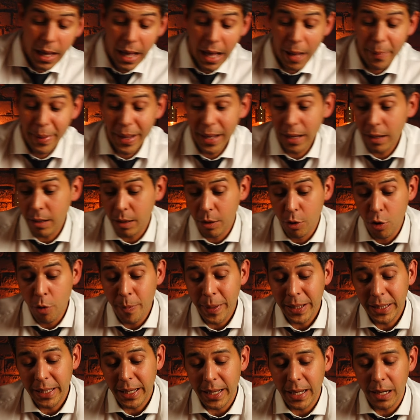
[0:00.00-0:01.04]
Ah bah, le
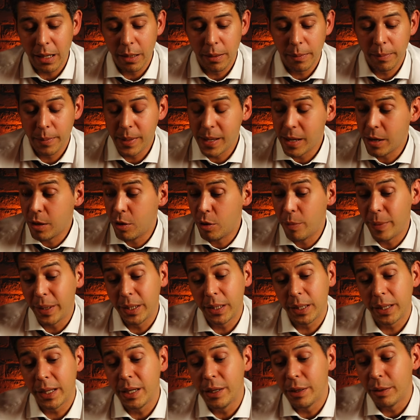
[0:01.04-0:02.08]
matériel. Le
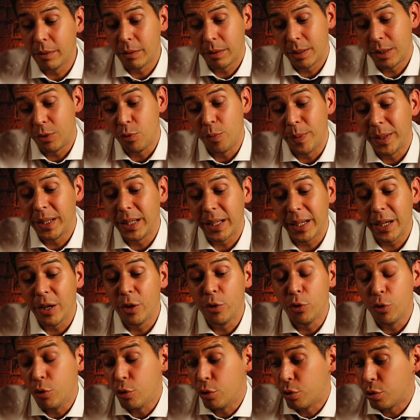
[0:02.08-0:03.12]
matériel, c'est du matériel
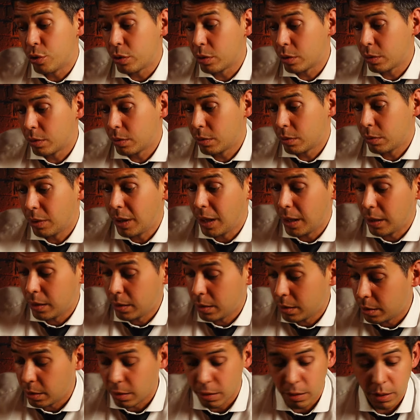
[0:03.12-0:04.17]
de luxe. Voilà,
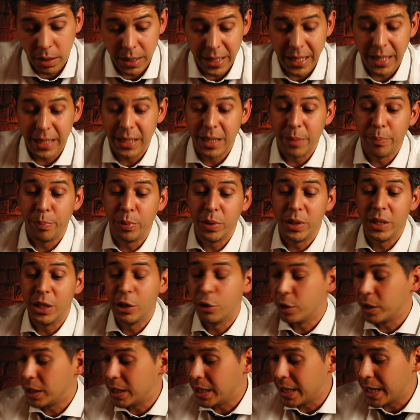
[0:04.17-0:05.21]
euh, il y a des petits
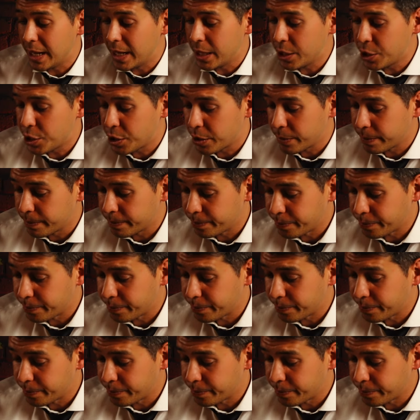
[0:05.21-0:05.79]
coquillages.